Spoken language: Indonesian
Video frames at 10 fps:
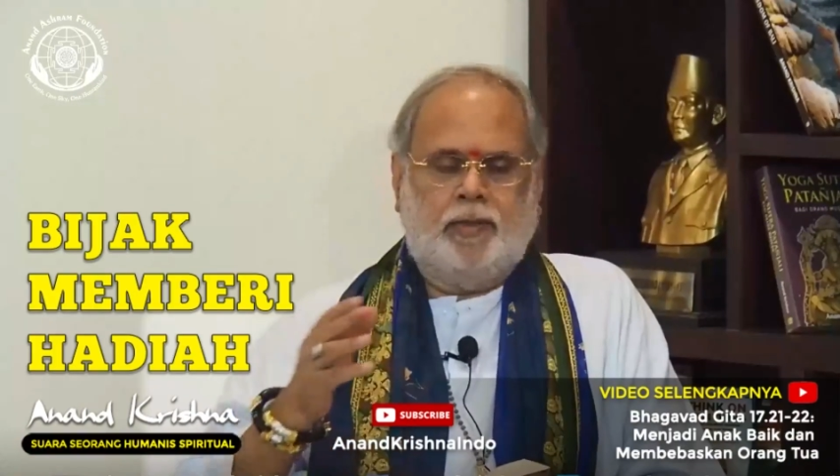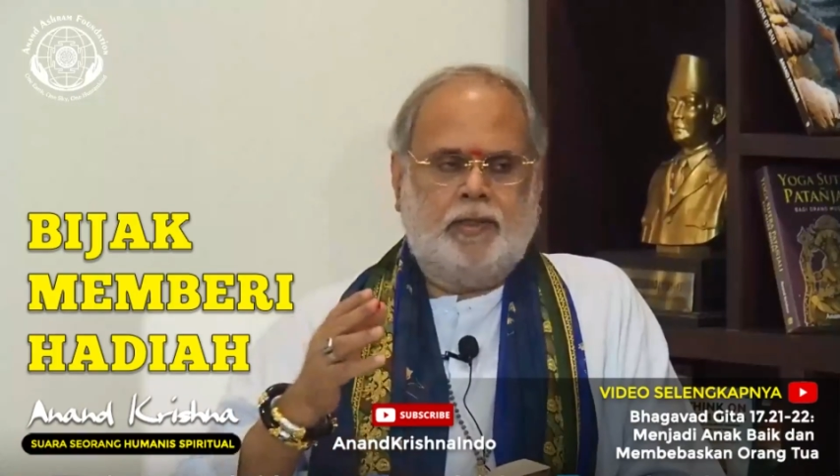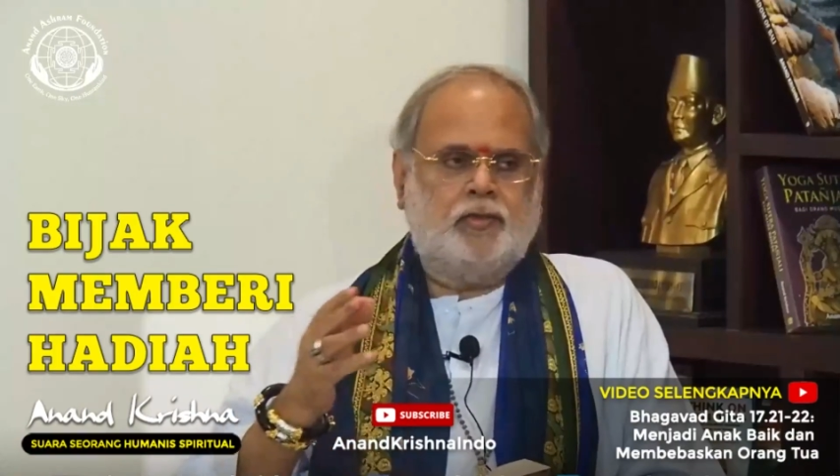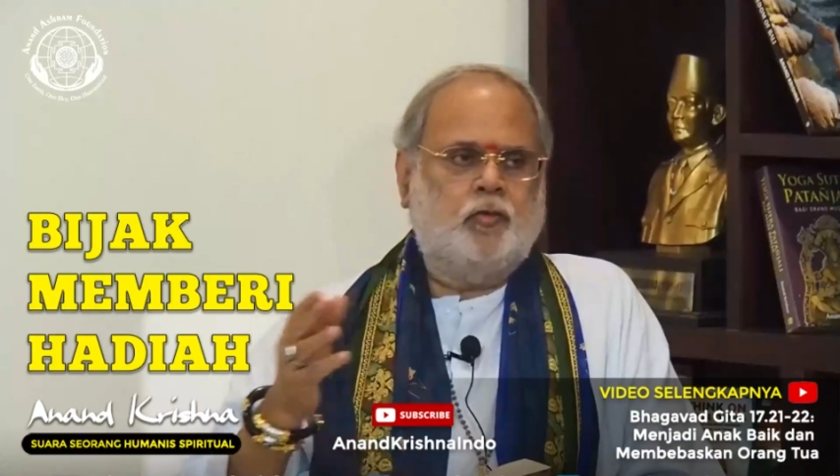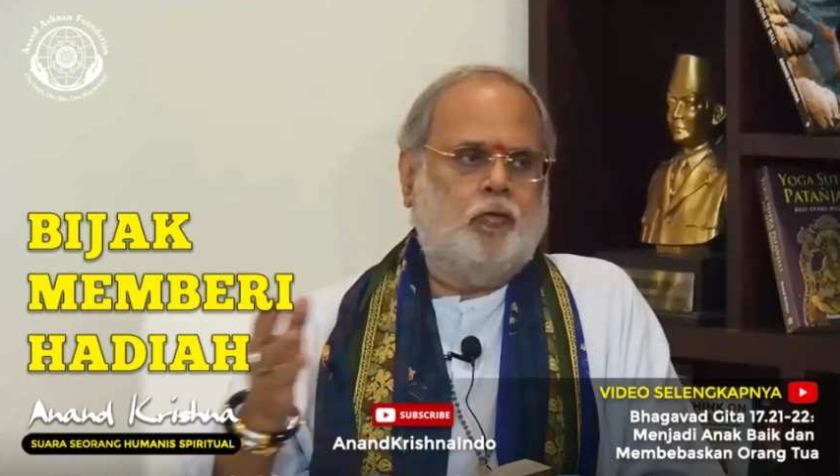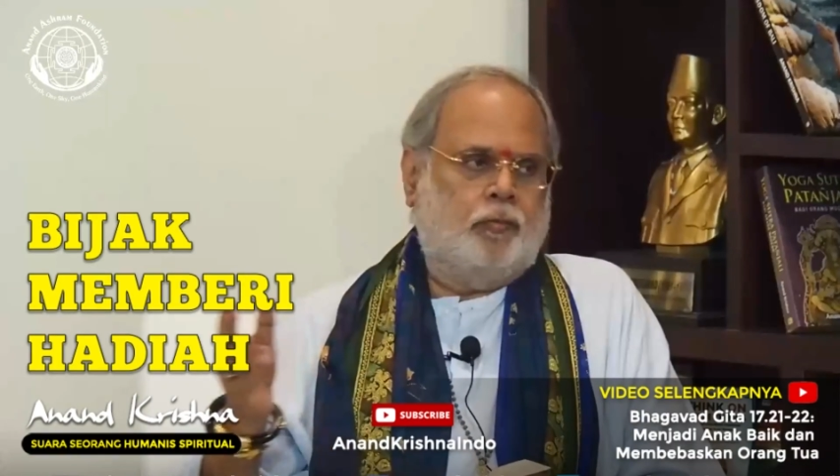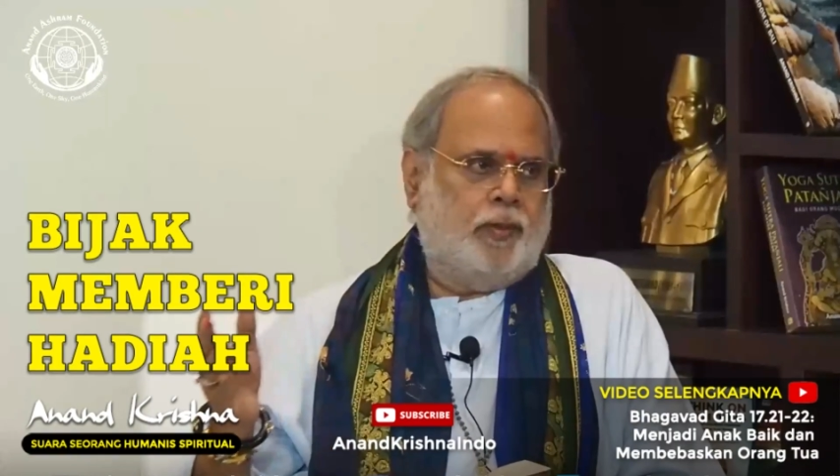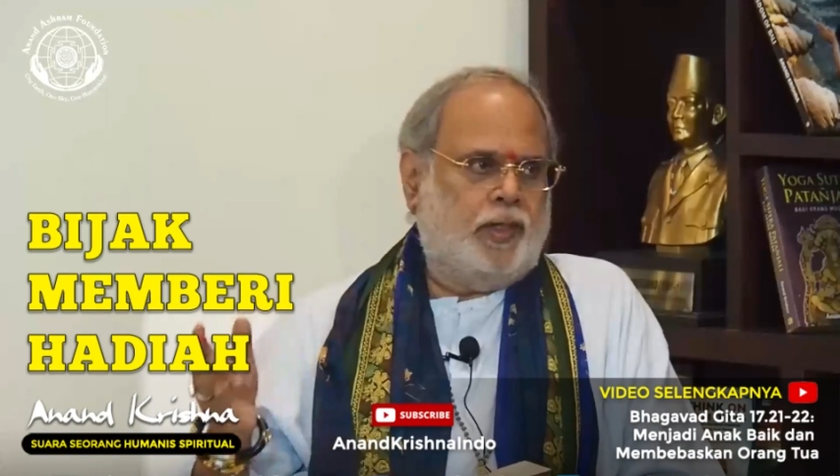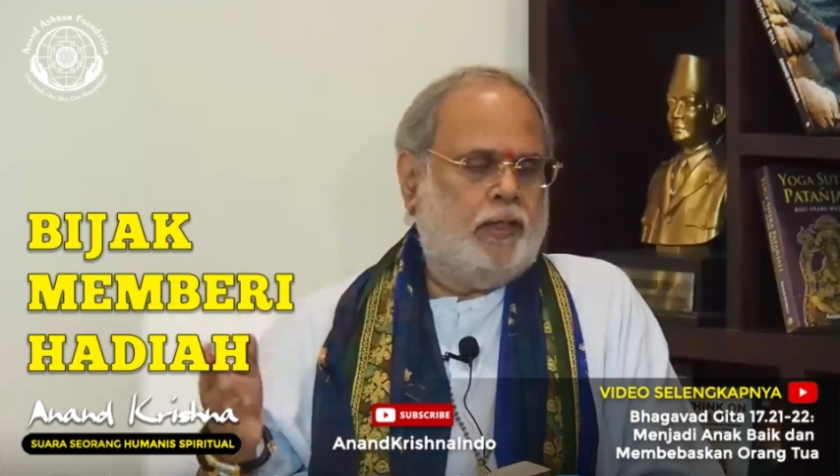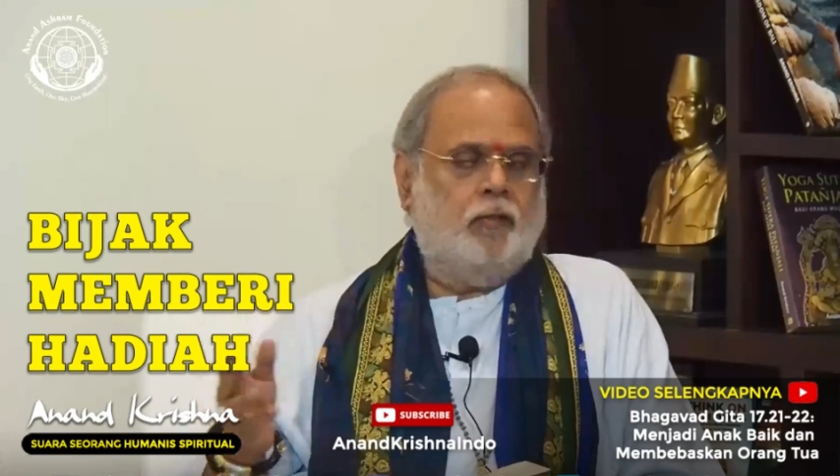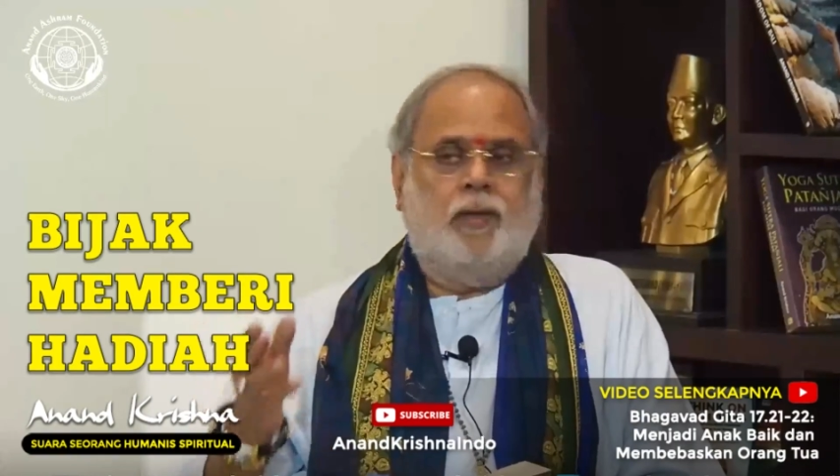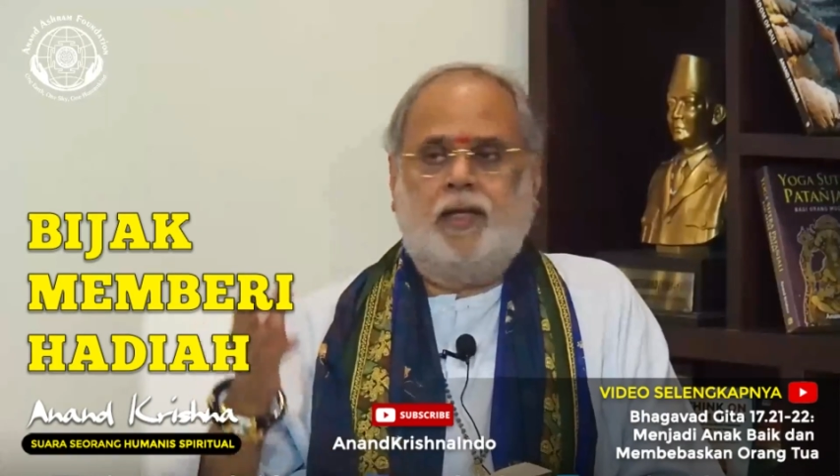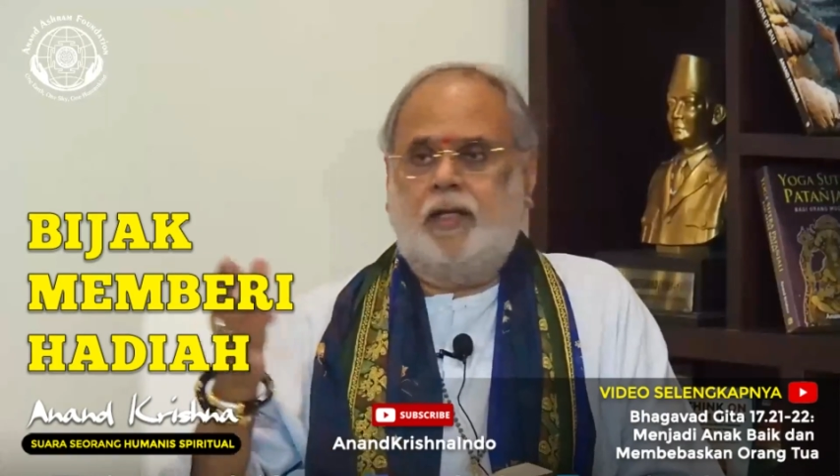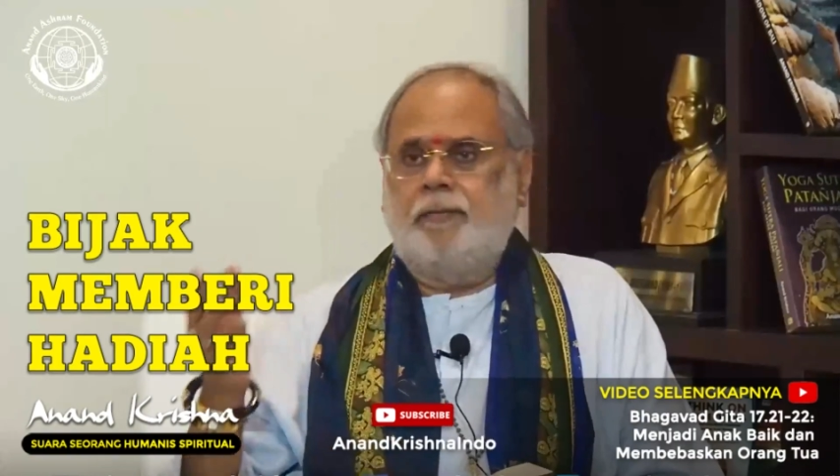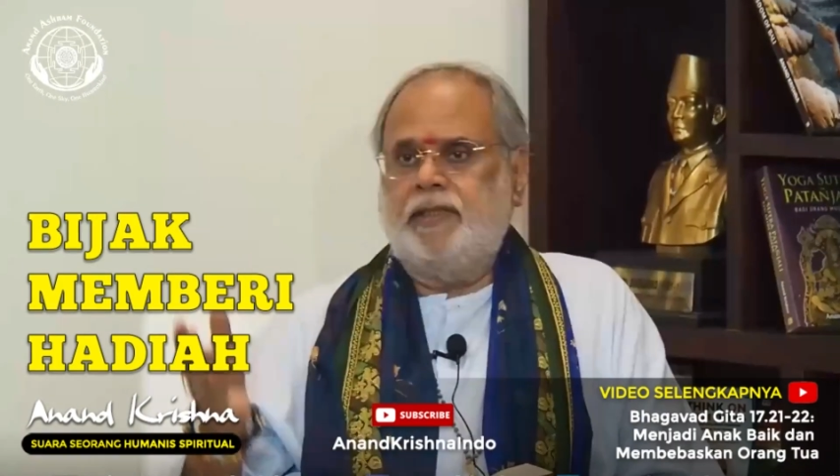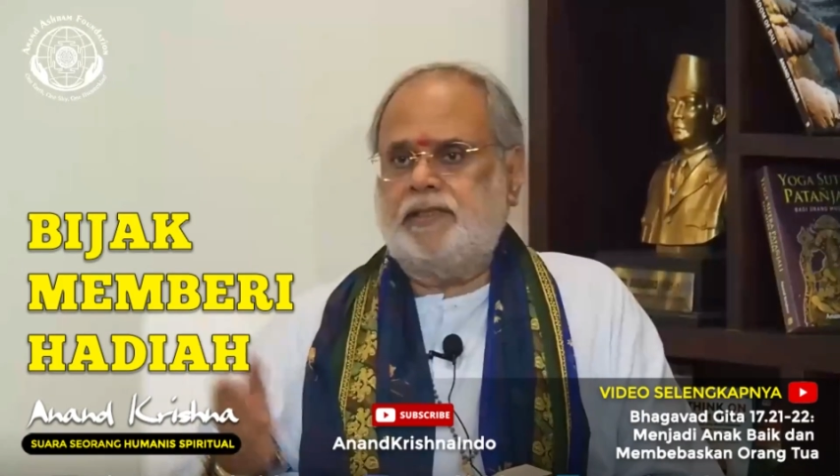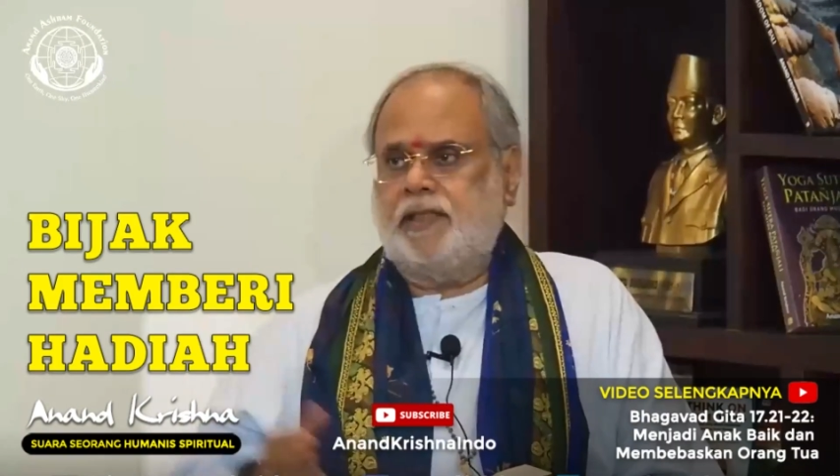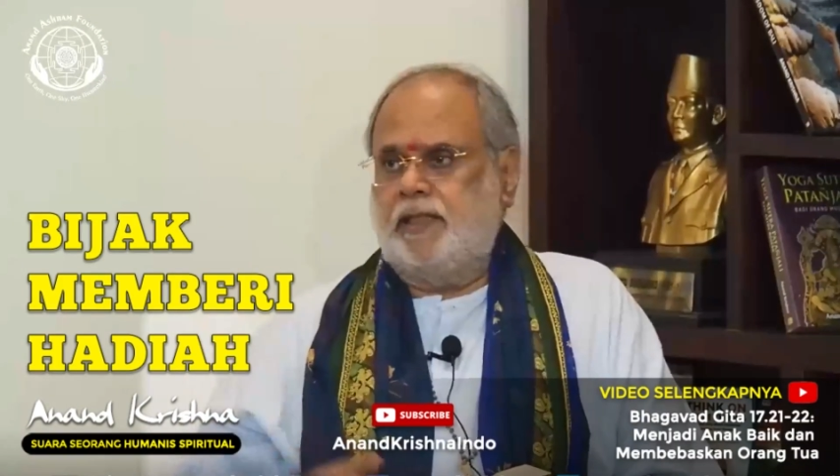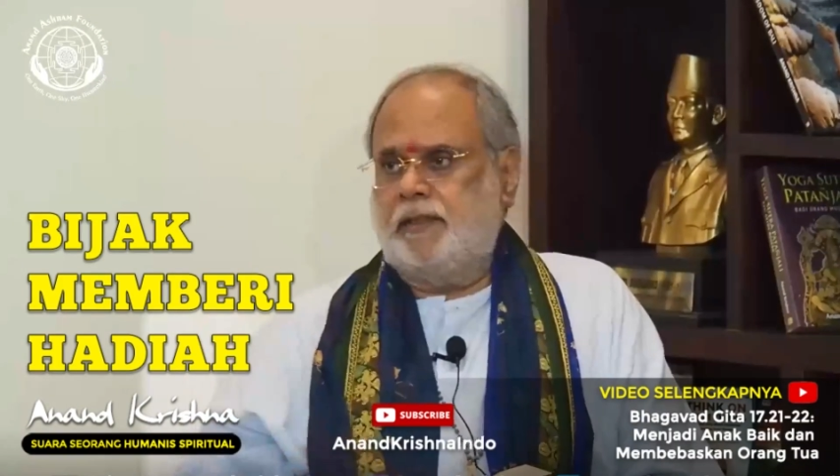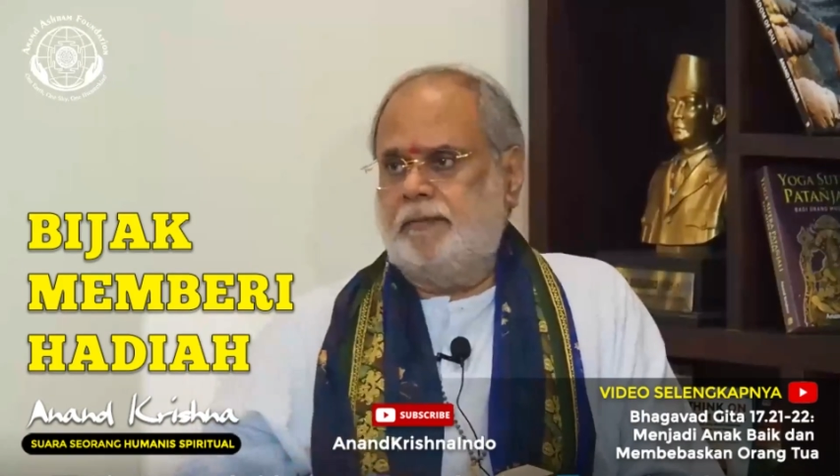berkecukupan atau bahkan
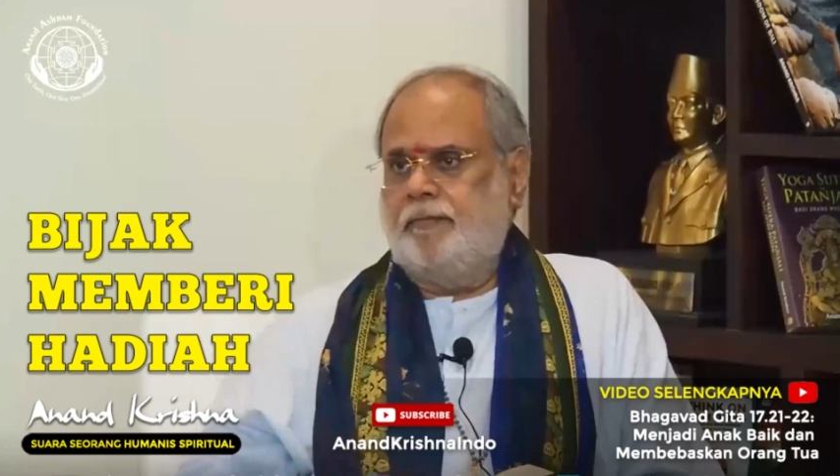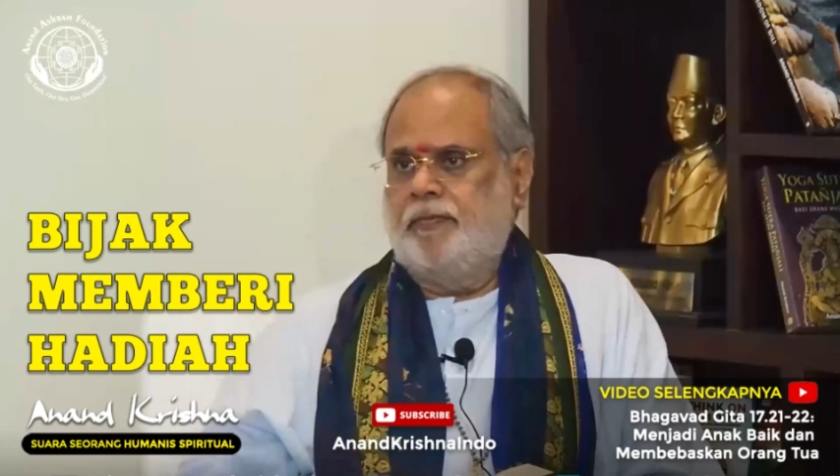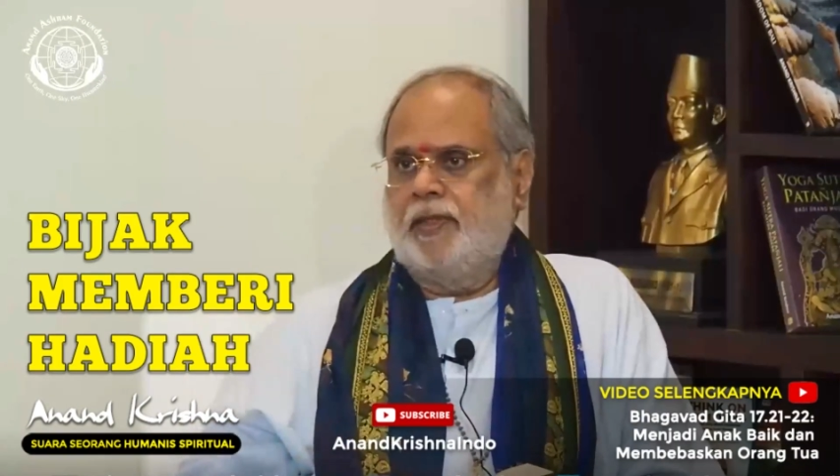miskin,